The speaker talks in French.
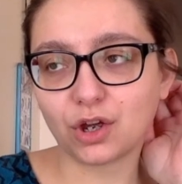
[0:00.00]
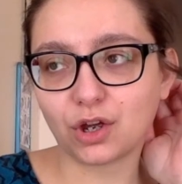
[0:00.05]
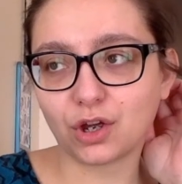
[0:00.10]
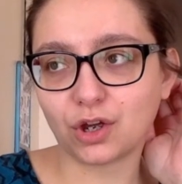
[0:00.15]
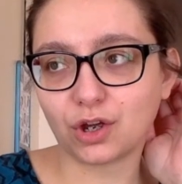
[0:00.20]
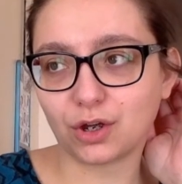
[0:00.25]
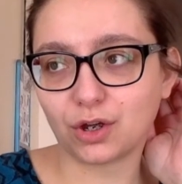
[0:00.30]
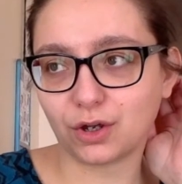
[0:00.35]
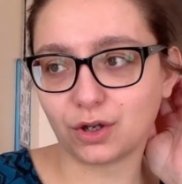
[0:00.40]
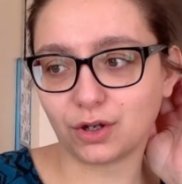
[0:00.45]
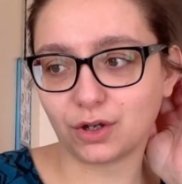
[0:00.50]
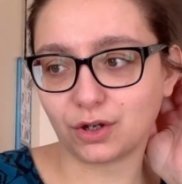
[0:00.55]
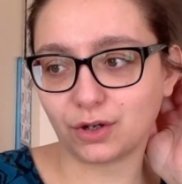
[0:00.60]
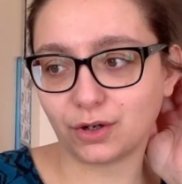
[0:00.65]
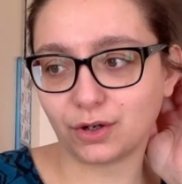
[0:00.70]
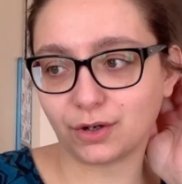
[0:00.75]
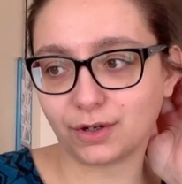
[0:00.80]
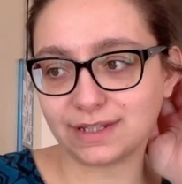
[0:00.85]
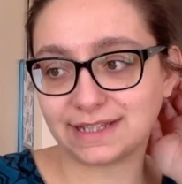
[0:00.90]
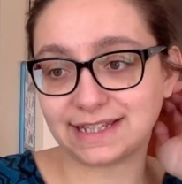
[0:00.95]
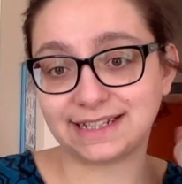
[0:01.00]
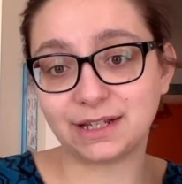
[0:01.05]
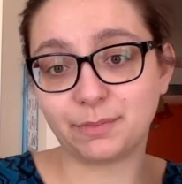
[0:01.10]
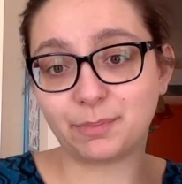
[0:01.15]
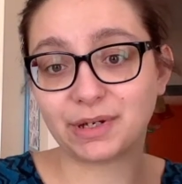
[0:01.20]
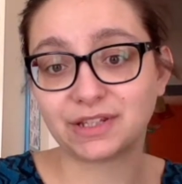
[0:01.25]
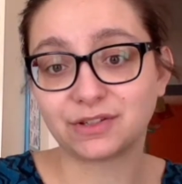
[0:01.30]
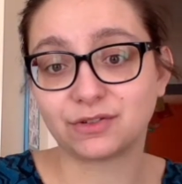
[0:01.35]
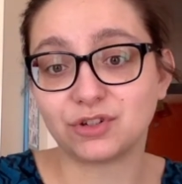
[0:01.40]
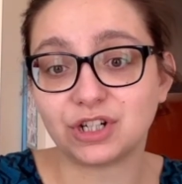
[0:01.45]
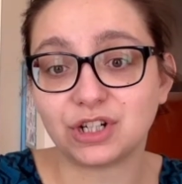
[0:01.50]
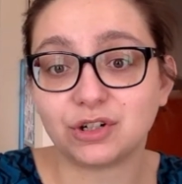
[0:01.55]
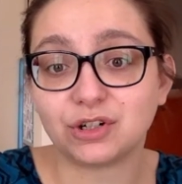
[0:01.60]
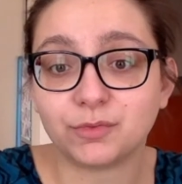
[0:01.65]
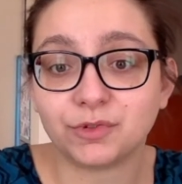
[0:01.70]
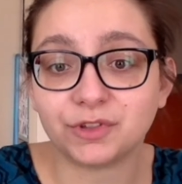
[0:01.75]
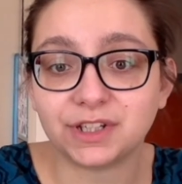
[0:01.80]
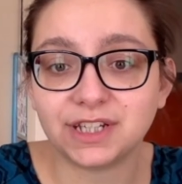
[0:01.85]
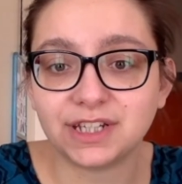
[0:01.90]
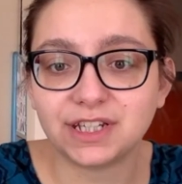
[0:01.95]
Euh, c'était pas ce que j'ai
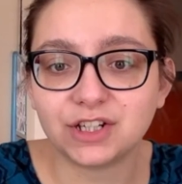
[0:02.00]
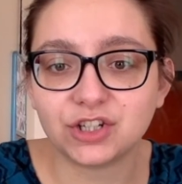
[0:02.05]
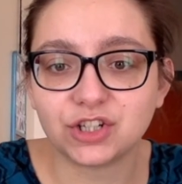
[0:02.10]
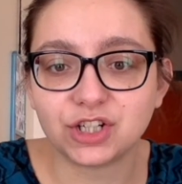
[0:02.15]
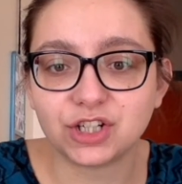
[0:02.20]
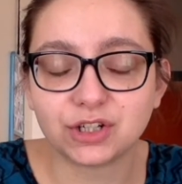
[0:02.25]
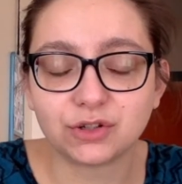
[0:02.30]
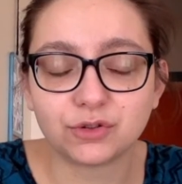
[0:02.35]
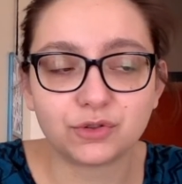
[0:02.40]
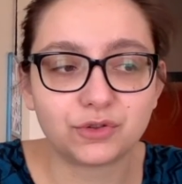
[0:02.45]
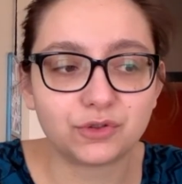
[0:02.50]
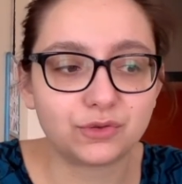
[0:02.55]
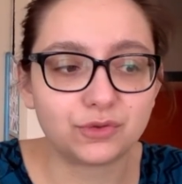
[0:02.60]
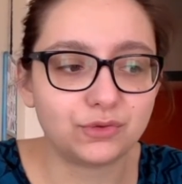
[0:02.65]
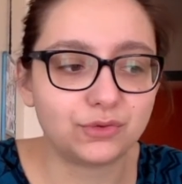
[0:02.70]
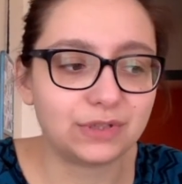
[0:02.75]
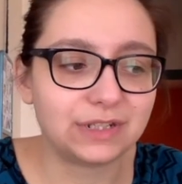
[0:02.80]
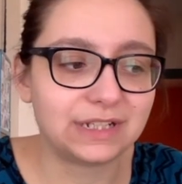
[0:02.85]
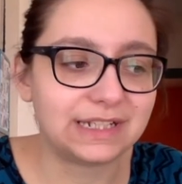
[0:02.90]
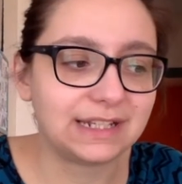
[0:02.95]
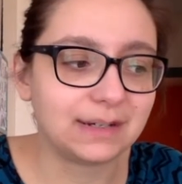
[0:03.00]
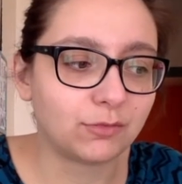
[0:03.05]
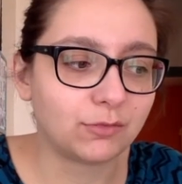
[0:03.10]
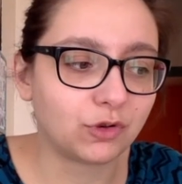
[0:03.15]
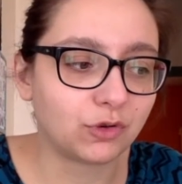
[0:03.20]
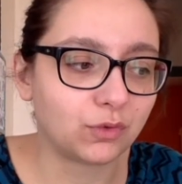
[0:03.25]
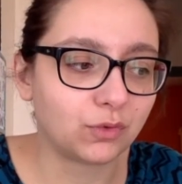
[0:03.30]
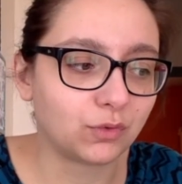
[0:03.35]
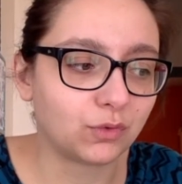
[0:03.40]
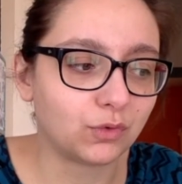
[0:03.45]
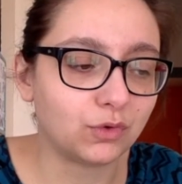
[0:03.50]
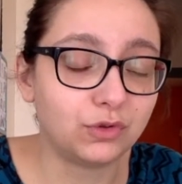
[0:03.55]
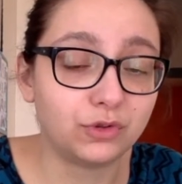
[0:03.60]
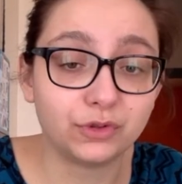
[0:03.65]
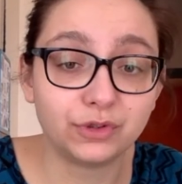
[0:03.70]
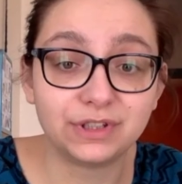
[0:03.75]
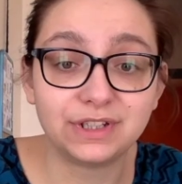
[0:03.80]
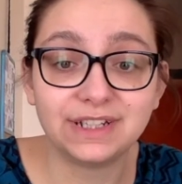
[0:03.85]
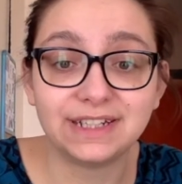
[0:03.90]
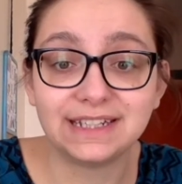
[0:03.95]
commandé. J'ai reçu des diamants ronds au
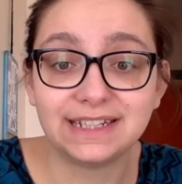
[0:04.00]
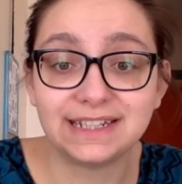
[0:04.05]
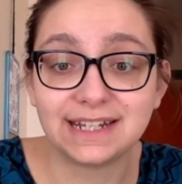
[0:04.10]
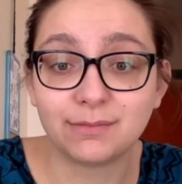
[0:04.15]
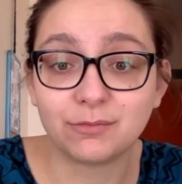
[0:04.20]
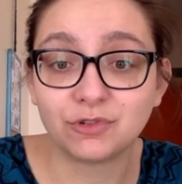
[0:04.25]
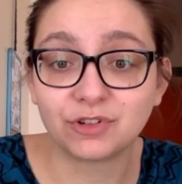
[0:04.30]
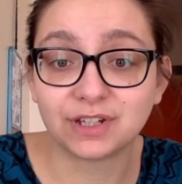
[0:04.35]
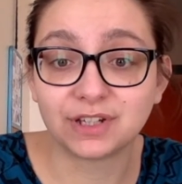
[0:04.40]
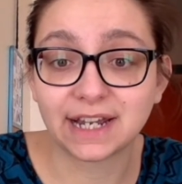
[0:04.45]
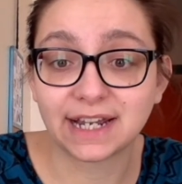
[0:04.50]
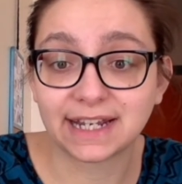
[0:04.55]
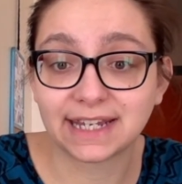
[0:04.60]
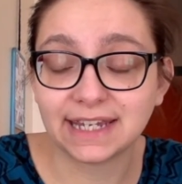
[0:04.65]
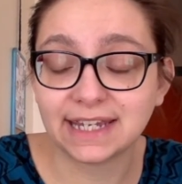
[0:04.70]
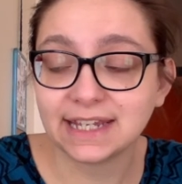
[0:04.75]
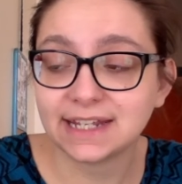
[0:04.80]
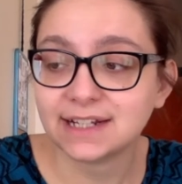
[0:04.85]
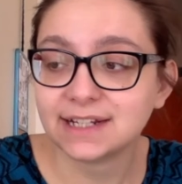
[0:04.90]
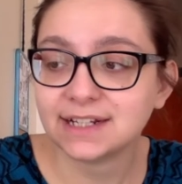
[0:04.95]
lieu des diamants carrés.